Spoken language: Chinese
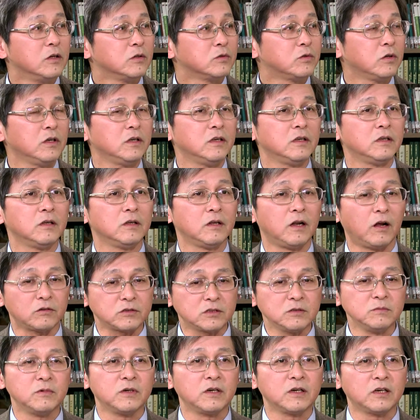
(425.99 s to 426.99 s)
所以老
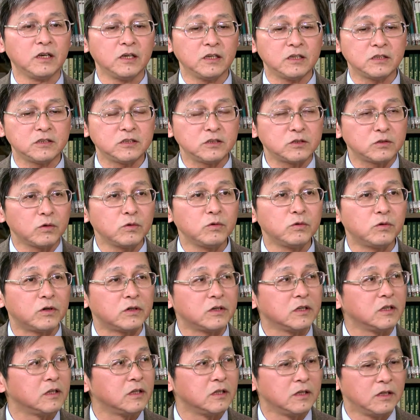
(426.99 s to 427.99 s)
师们可以集中火
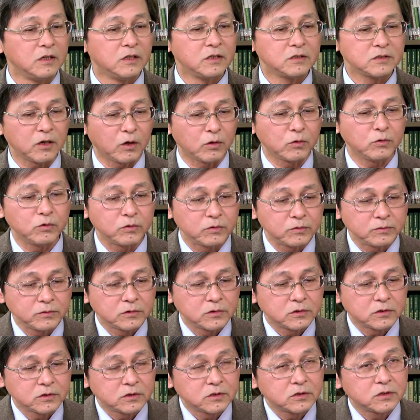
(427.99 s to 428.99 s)
力照顾
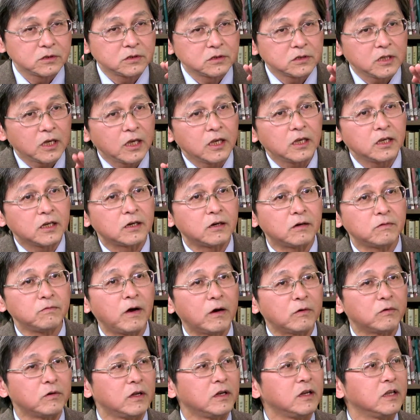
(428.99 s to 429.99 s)
这一个
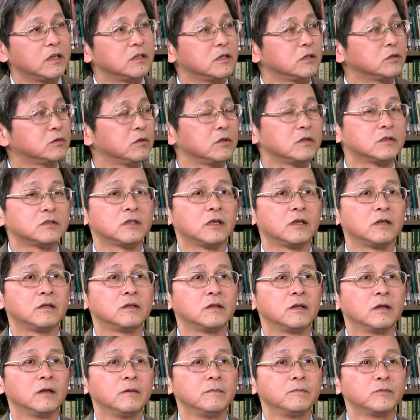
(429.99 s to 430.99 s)
范围内的学生，
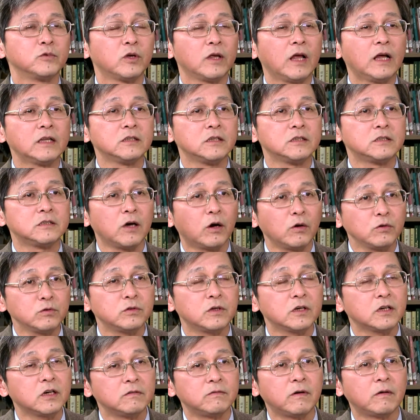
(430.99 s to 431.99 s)
所以他的教
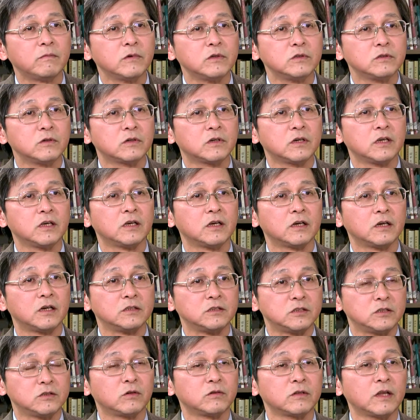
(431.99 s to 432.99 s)
学各方面就可以
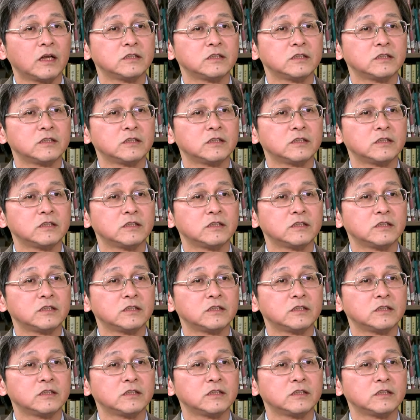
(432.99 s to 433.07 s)
很集中。